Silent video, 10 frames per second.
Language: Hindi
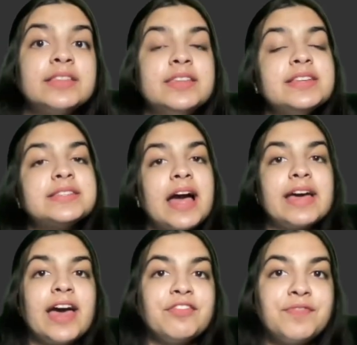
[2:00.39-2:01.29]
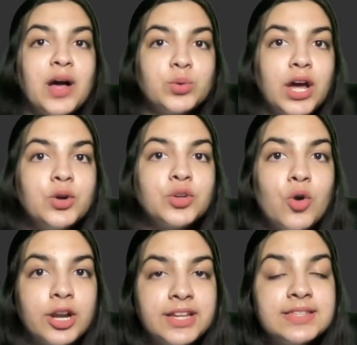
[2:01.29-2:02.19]
दिस आई हैव फाउंड आउट
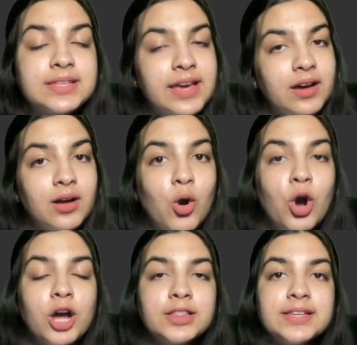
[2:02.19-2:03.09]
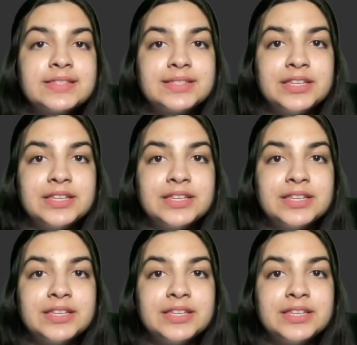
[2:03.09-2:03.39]
ऑन इट्स ऑन दी सी